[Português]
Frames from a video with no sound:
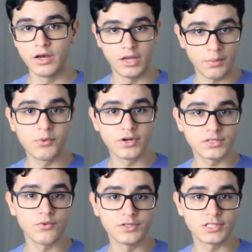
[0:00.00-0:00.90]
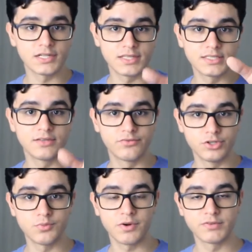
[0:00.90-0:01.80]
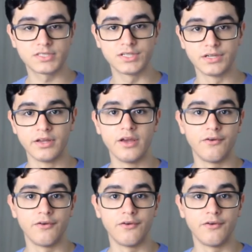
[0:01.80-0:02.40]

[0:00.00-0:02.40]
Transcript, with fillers: e é por isso que eu quis trazer esse vídeo para você,